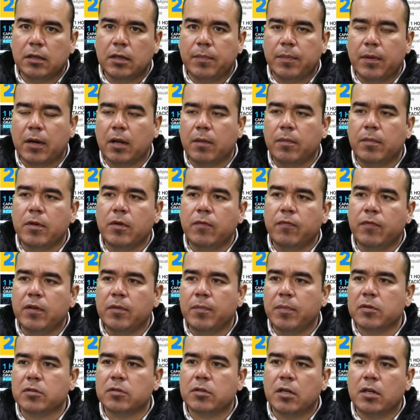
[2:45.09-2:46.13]
Y para mí,
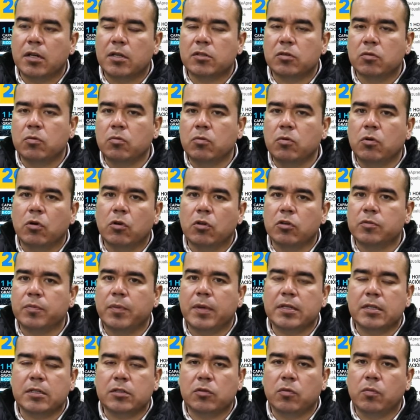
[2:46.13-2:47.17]
fin personal es uno o dos
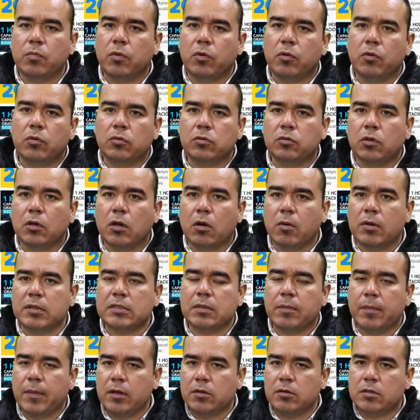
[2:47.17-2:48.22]
piezas de un producto que
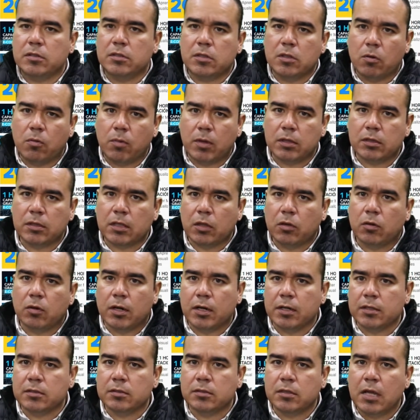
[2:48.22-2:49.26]
cueste menos de 50
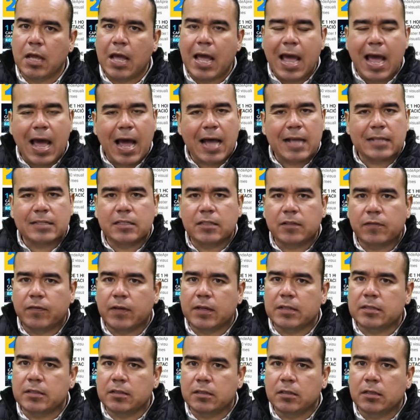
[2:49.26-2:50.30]
dólares. Así de
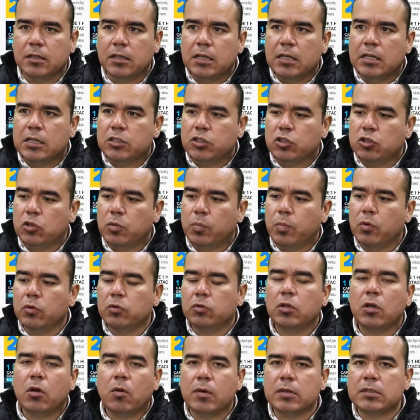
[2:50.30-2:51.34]
fácil. Si tu
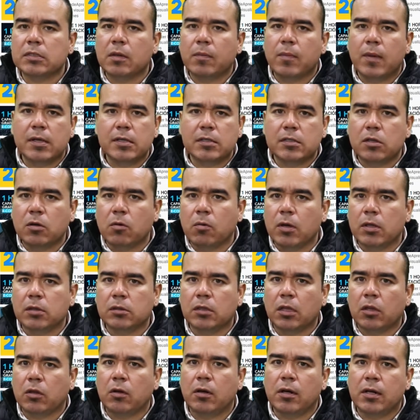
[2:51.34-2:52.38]
producto ya cuesta más de
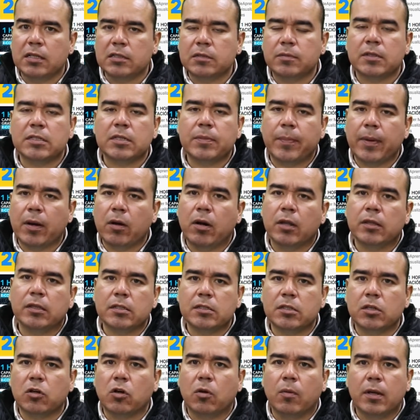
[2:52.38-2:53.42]
50 dólares, vas a pagar una
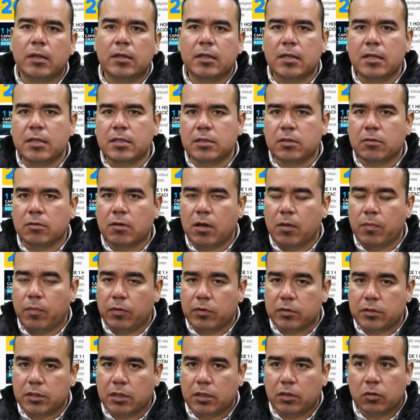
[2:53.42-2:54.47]
tasa global del
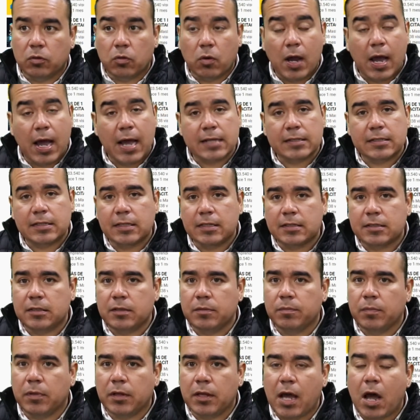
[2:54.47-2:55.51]
19%. Así de
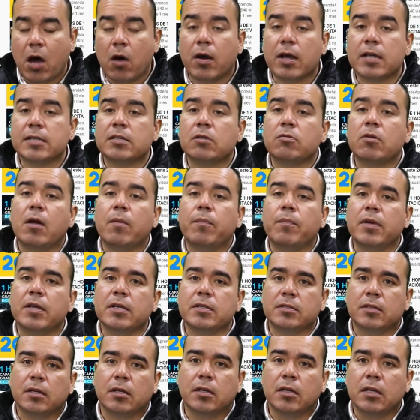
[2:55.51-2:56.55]
simple, aunque sea una
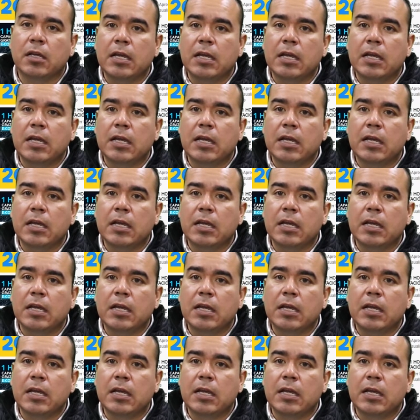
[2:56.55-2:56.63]
pieza.